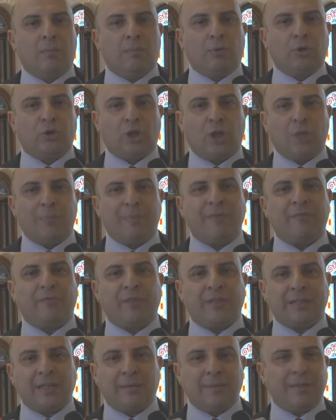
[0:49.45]
mozione
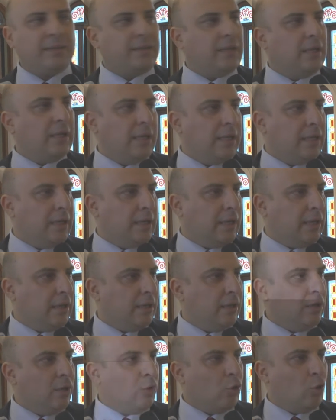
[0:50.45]
perfettamente in
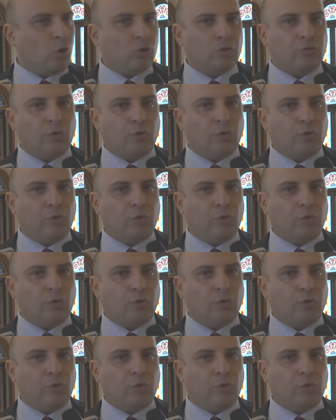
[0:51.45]
linea con lo